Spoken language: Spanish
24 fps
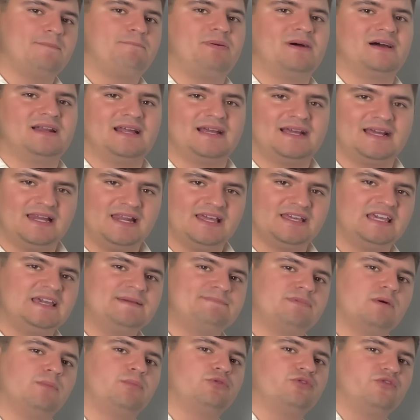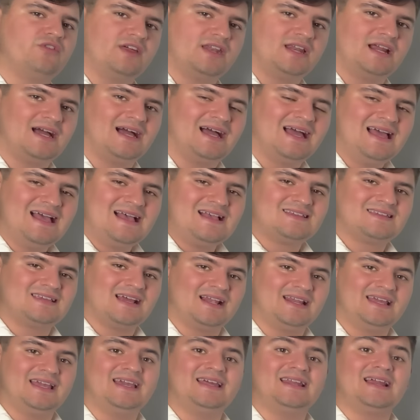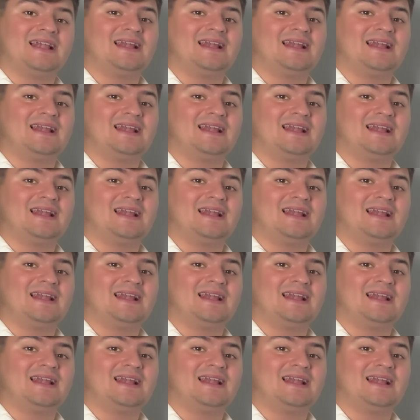para que el equipo pudiera salir.